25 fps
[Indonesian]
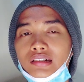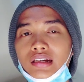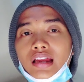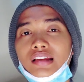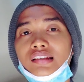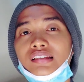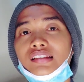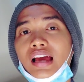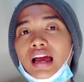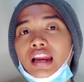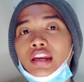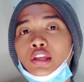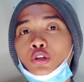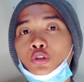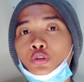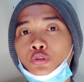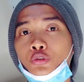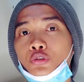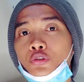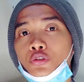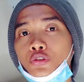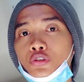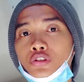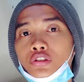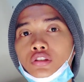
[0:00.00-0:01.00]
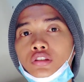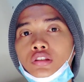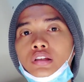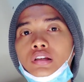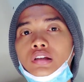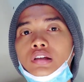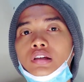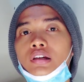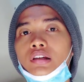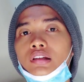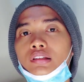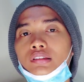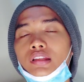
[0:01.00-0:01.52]
Dan sekaligus
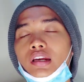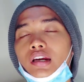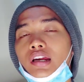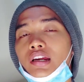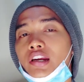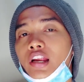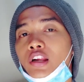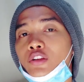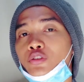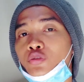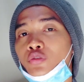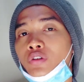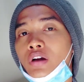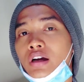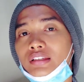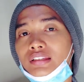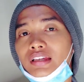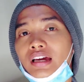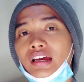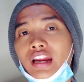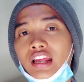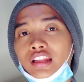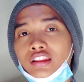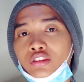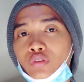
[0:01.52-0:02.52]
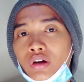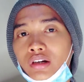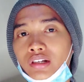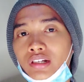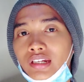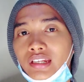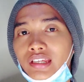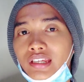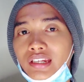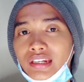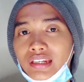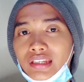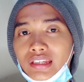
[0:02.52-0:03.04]
terkenal juga sang Ratu
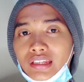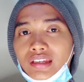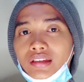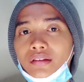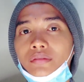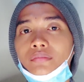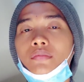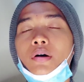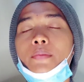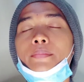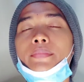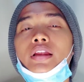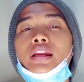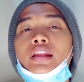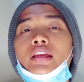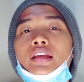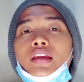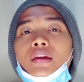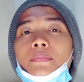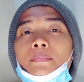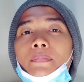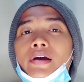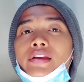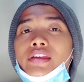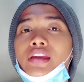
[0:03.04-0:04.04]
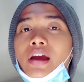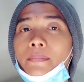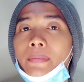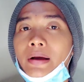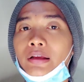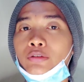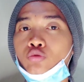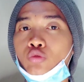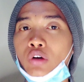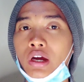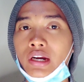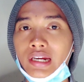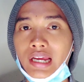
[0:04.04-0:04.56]
Adil ini memiliki banyak
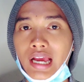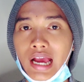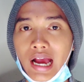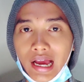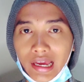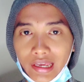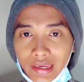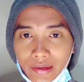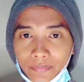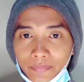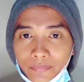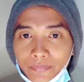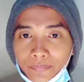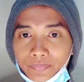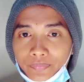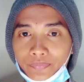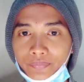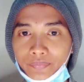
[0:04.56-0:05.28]
pasukan gaib.